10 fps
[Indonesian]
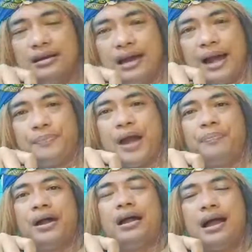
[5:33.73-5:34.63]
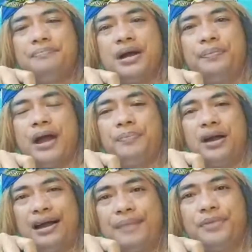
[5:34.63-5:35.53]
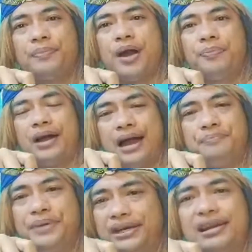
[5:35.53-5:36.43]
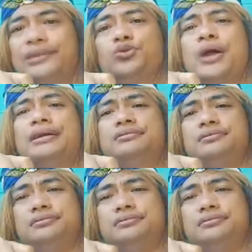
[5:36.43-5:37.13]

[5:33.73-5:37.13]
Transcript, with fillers: apa-apa ham, apa-apa ham, apa-apa ham, bikin aturan.